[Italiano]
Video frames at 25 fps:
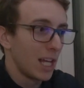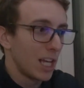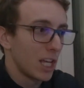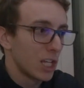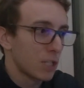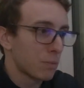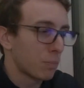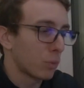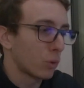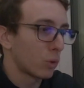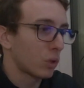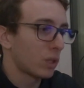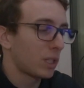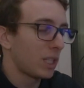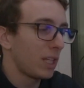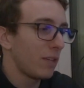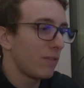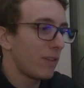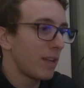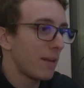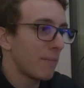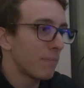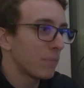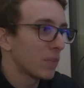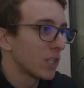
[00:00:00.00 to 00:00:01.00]

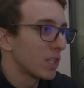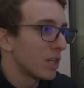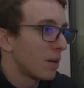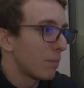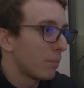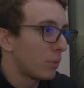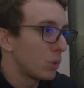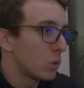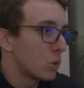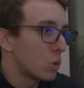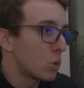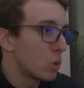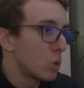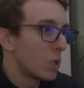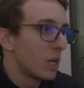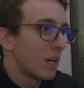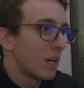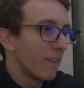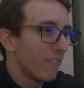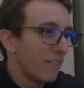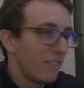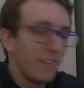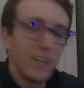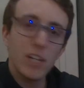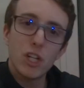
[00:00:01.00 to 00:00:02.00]
sportive più
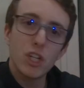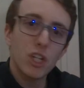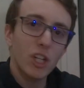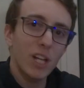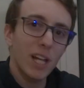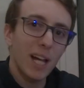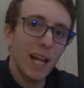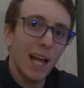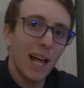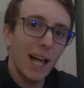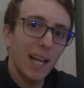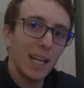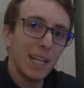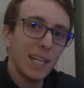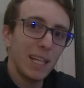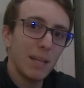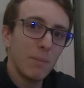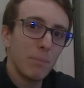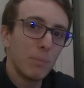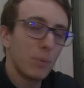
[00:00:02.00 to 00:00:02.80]
viscerali,